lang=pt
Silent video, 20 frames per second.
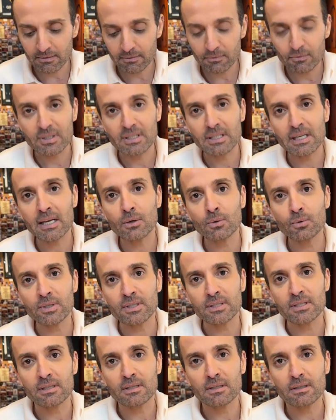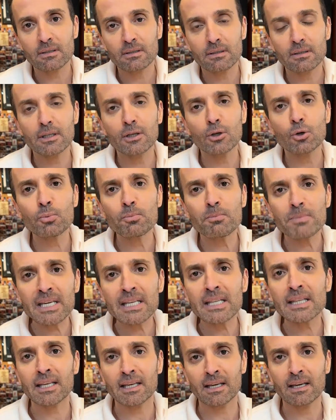você é luz,
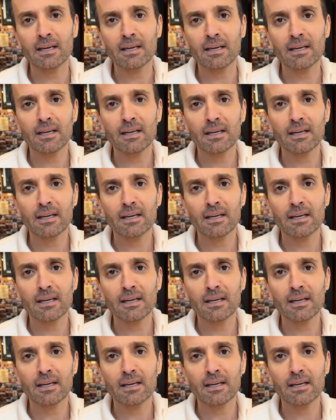ilumine.